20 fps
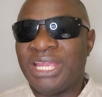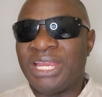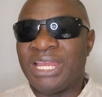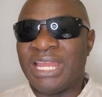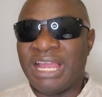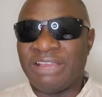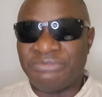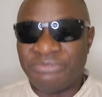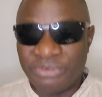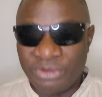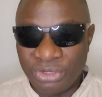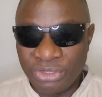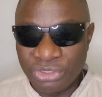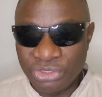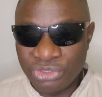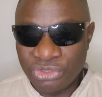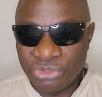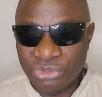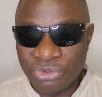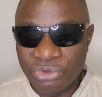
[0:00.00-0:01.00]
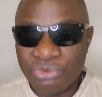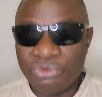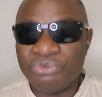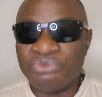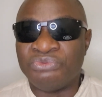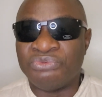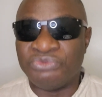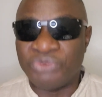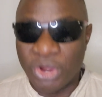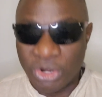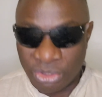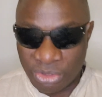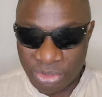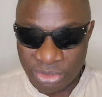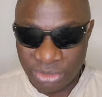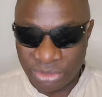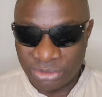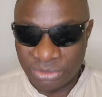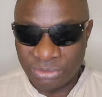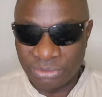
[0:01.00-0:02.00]
La France
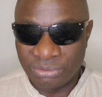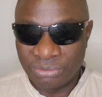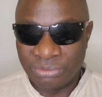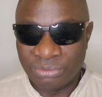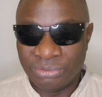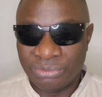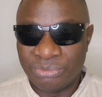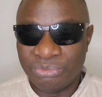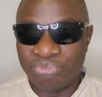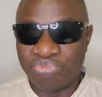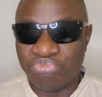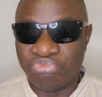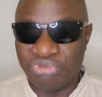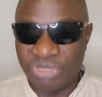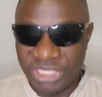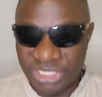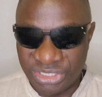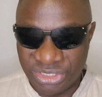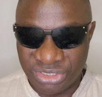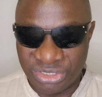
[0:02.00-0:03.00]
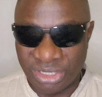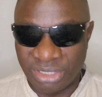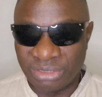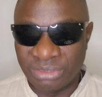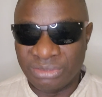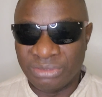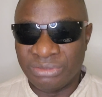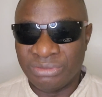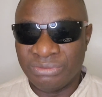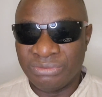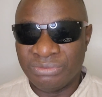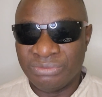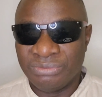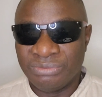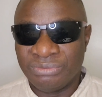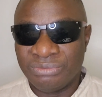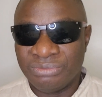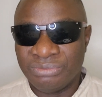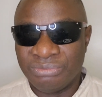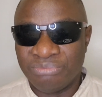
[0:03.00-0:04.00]
vole, puise,
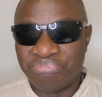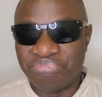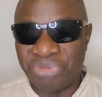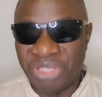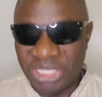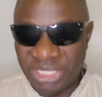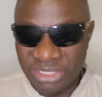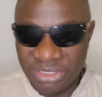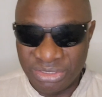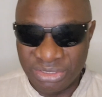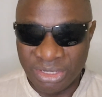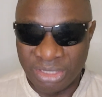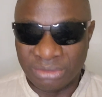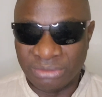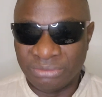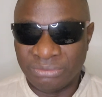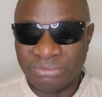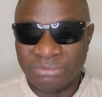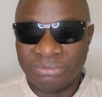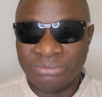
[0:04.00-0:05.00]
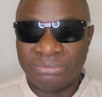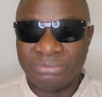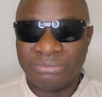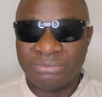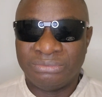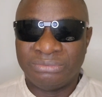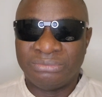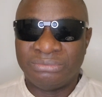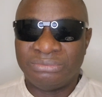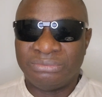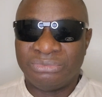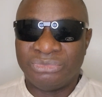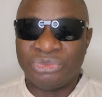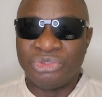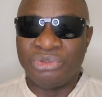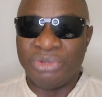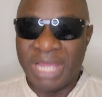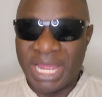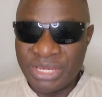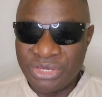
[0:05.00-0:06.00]
pille
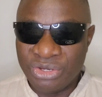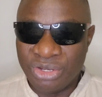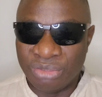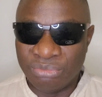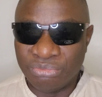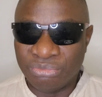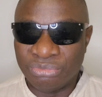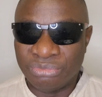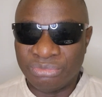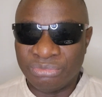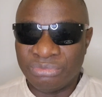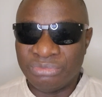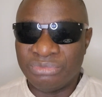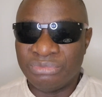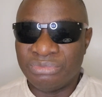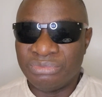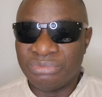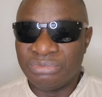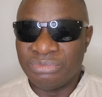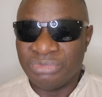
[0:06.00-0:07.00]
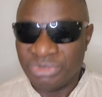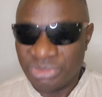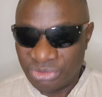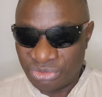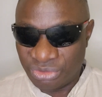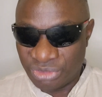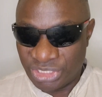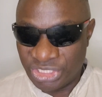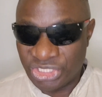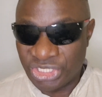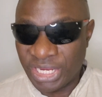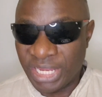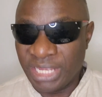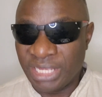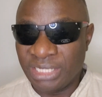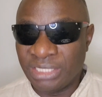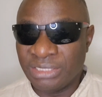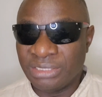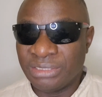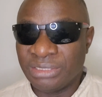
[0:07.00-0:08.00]
l'uranium du
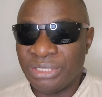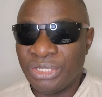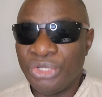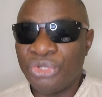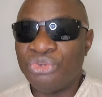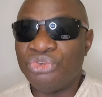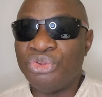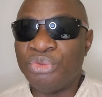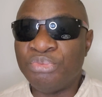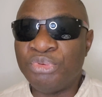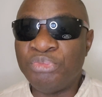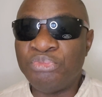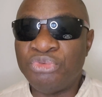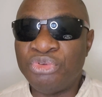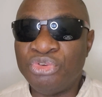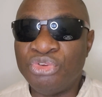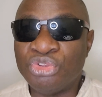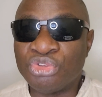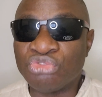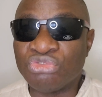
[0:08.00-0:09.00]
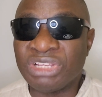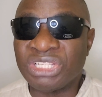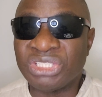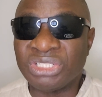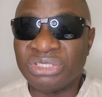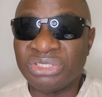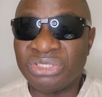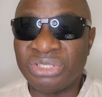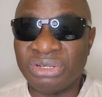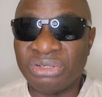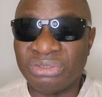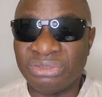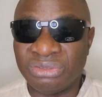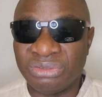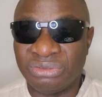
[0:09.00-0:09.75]
Niger depuis plus de 60 ans.